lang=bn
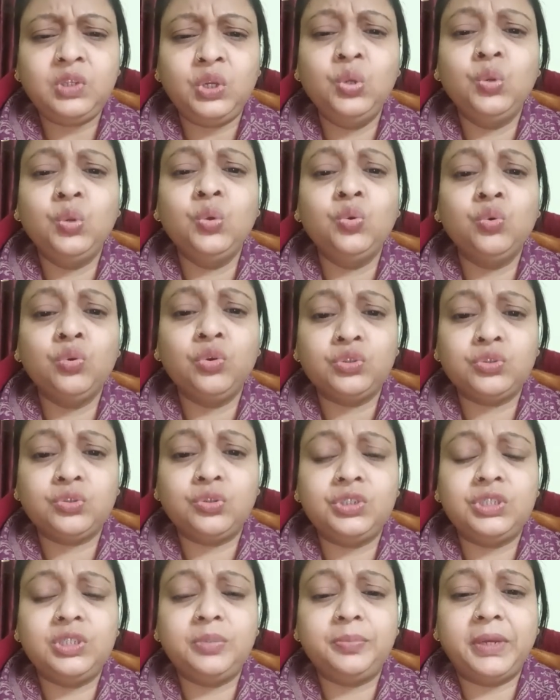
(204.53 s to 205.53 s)
লোক লস্কর
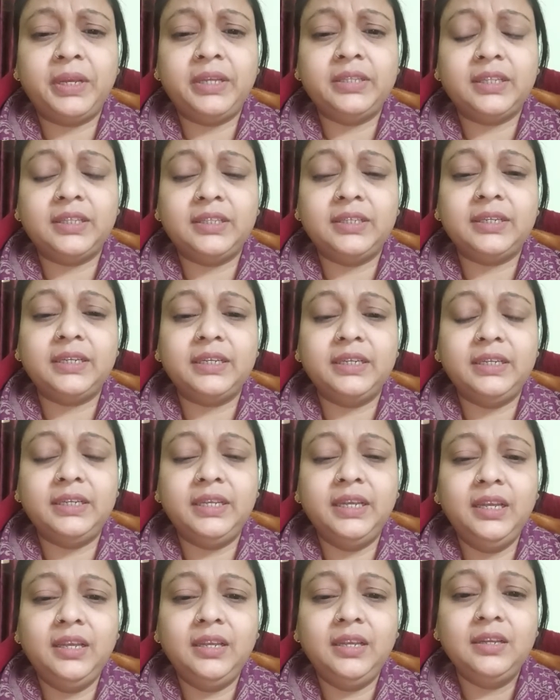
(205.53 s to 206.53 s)
সিপাহী তাদেরকে
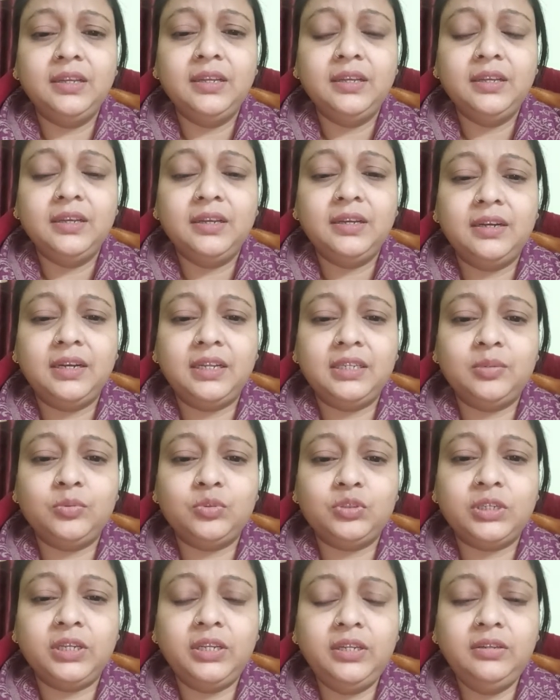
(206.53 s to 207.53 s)
নিয়ে
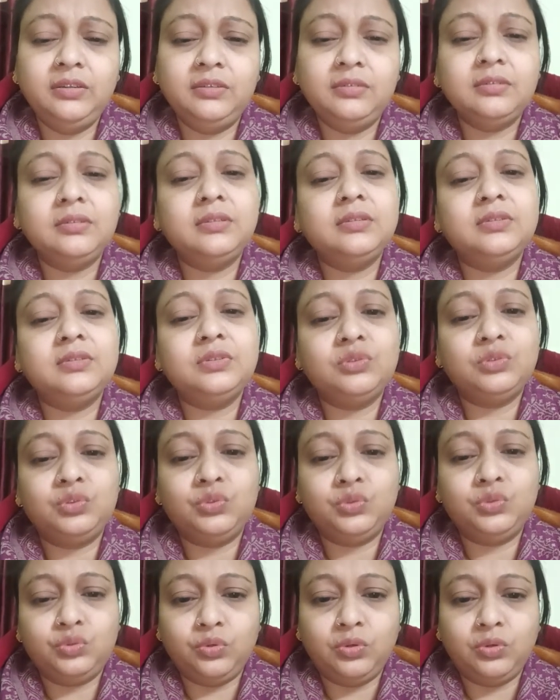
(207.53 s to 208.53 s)
রাজামশাই
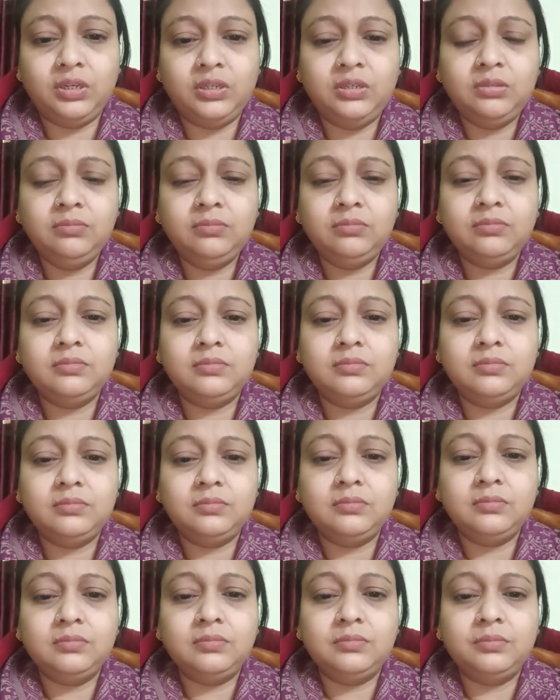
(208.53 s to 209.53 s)
চললেন
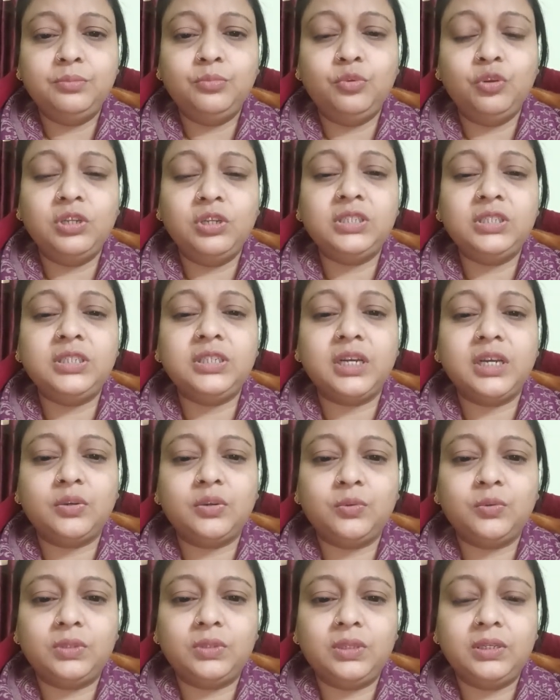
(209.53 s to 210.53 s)
বনে শিকার
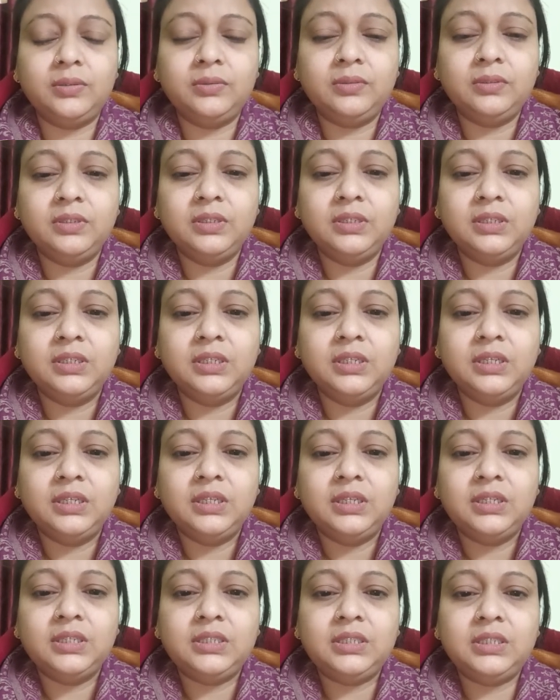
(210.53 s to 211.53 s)
করতে
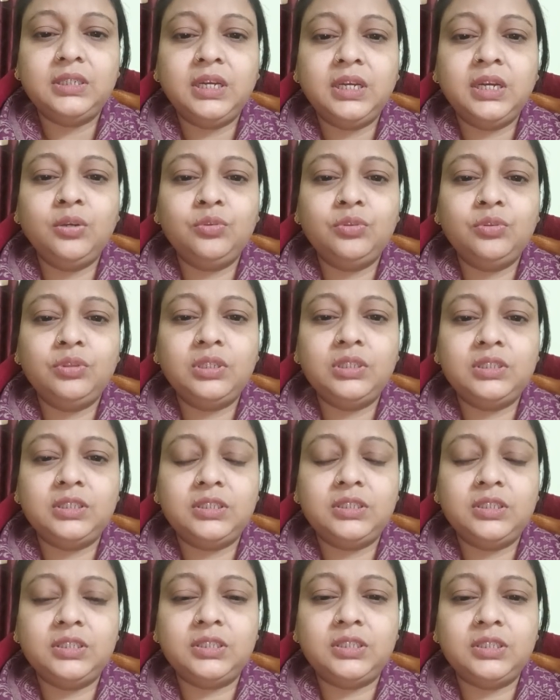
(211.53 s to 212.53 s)
শিকার করতে
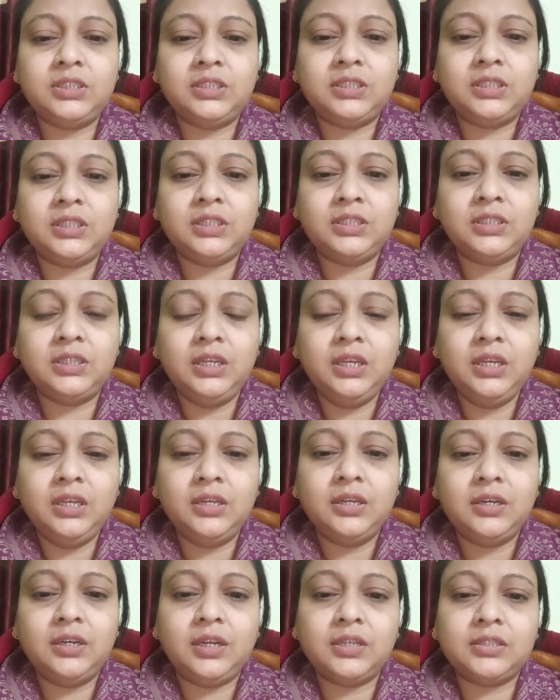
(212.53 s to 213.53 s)
যেতে যেতে যেতে যেতে
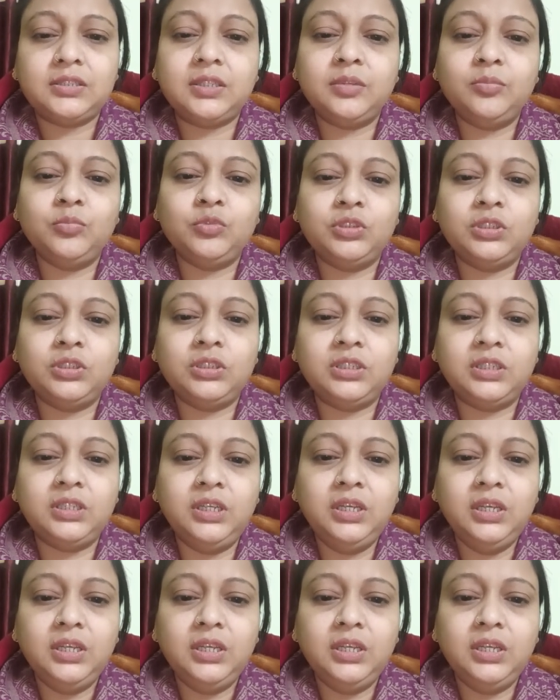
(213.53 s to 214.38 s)
রাস্তার মধ্যে তিনি